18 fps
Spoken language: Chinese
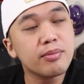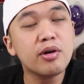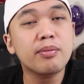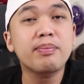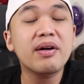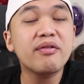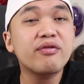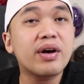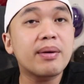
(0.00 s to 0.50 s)
没有
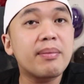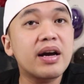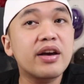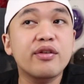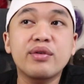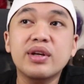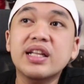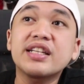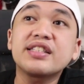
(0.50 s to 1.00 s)
办法嘛，
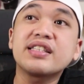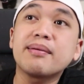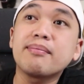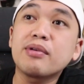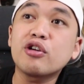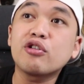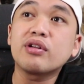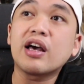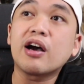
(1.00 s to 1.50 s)
因为那间
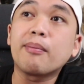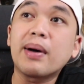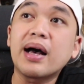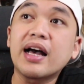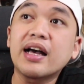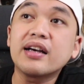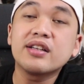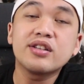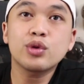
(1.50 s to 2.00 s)
没有了
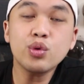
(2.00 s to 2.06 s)
嘛。